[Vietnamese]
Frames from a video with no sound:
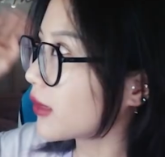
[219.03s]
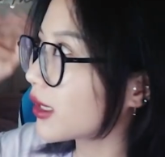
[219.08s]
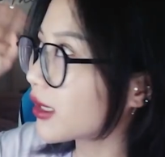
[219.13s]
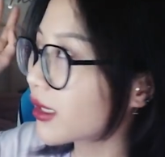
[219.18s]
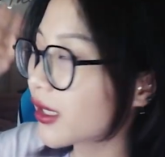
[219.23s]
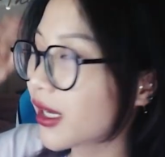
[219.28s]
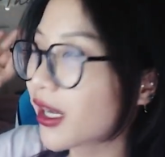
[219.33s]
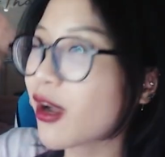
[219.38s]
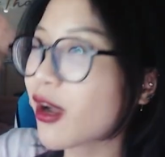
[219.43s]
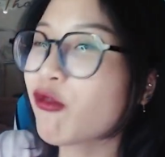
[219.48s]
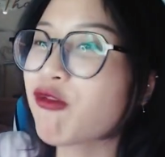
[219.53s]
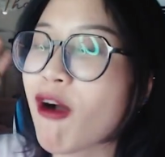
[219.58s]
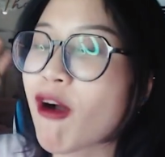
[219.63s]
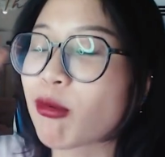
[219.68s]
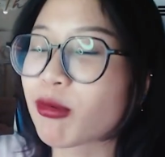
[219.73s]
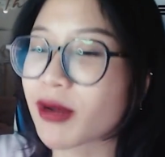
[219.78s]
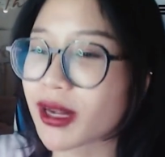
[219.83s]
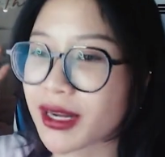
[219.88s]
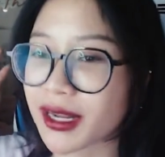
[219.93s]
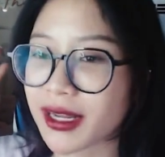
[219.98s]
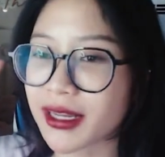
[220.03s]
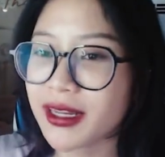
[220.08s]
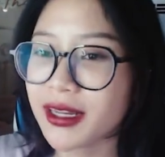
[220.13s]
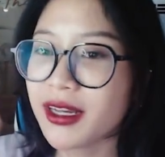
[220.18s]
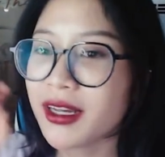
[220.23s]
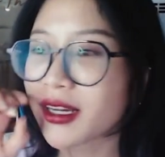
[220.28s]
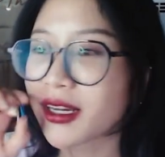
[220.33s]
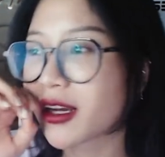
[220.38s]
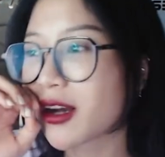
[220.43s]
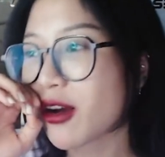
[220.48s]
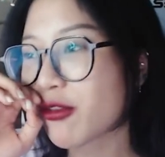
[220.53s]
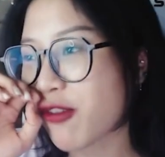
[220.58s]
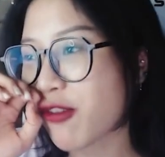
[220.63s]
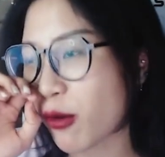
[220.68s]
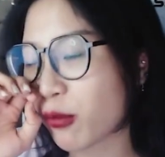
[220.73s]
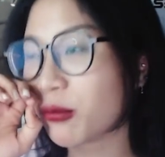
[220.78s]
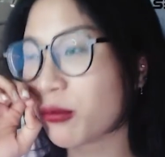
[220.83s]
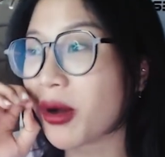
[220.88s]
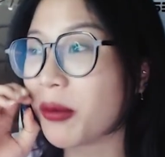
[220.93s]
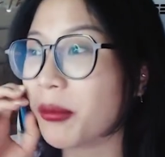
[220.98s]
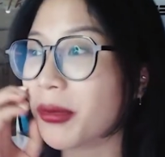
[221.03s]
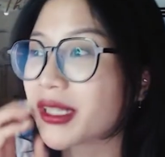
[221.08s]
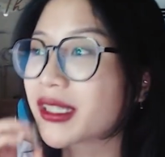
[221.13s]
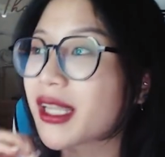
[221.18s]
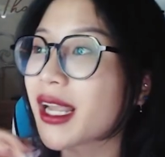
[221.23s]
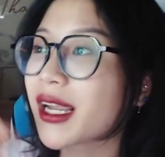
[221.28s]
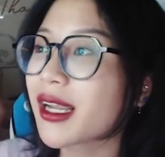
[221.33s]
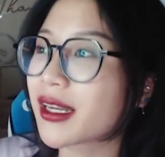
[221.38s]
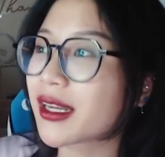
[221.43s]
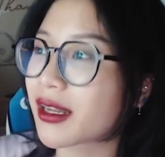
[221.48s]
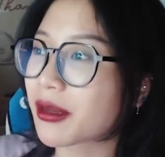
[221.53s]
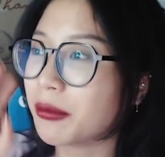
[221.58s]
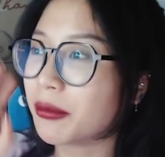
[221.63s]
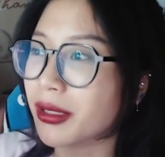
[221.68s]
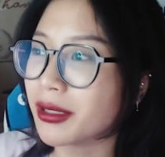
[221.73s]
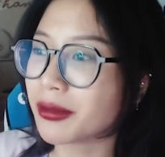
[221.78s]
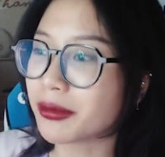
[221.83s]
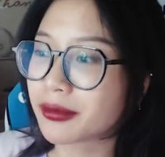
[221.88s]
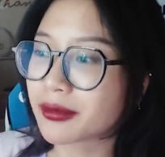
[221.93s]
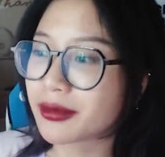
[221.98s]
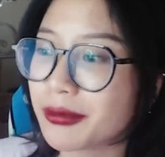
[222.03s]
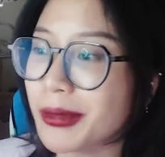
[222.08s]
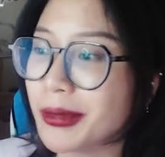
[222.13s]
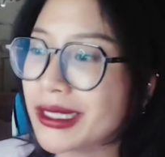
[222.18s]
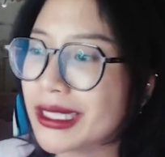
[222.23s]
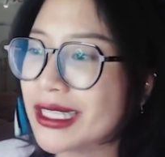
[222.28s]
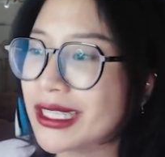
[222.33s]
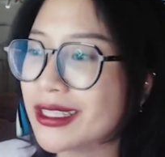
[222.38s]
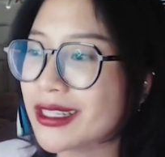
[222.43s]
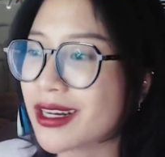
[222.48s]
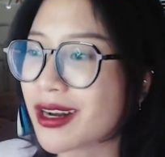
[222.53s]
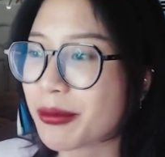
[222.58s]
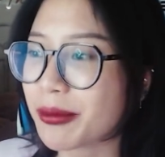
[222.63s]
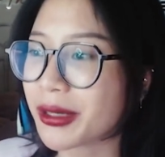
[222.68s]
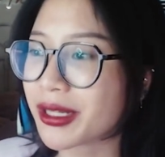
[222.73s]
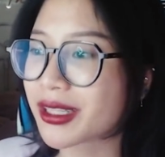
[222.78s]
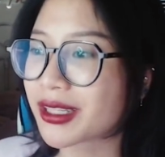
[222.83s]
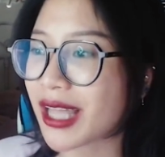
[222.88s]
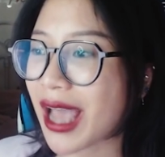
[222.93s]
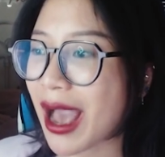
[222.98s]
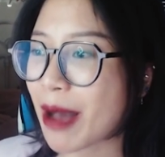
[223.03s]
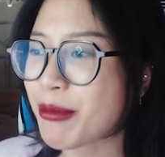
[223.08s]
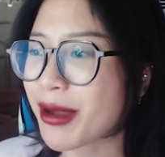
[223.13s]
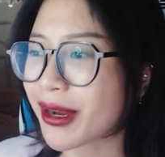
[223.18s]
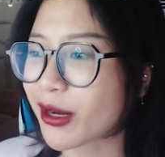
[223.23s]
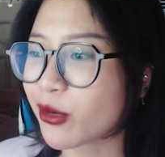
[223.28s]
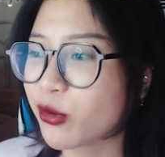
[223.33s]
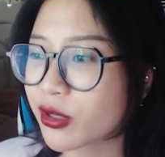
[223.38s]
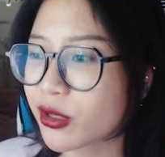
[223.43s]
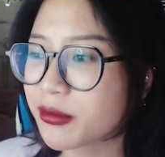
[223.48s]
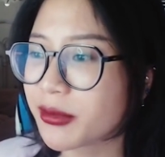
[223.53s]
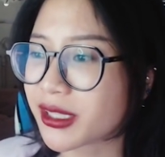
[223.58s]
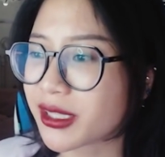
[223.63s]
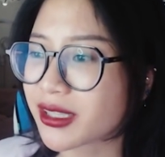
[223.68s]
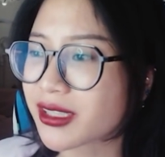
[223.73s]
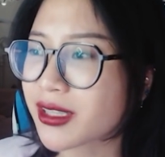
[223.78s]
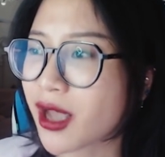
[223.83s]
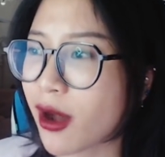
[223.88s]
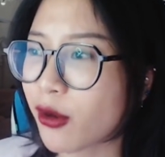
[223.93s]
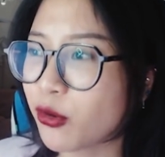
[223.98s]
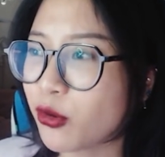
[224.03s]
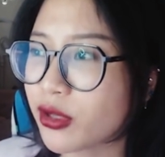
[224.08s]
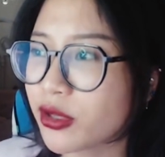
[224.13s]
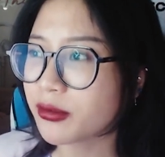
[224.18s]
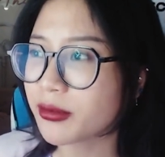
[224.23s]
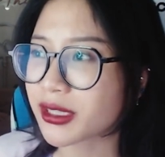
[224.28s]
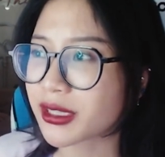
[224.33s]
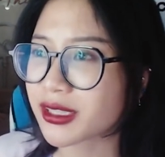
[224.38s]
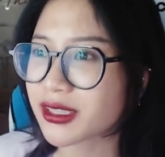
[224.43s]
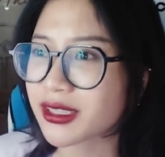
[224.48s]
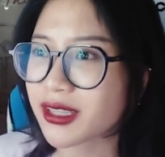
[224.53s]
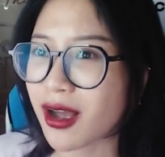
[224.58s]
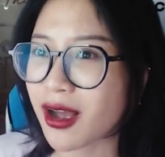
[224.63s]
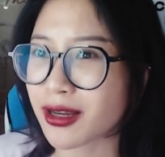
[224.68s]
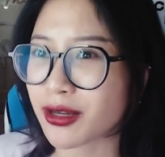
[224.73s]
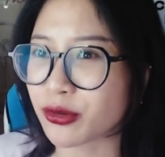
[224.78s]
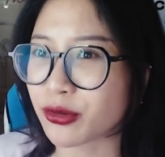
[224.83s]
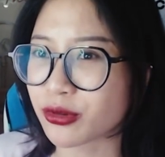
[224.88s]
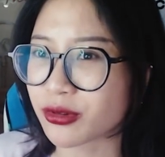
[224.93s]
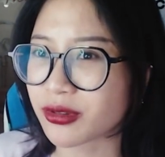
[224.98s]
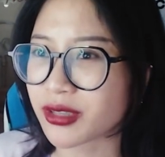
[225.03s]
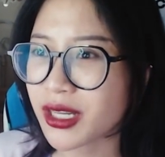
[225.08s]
cái góc phòng này này cái góc phòng mà mình thích này này mình mình nhìn nữa là mình thấy ám ảnh luôn mình thấy sợ luôn mình thấy sợ kiểu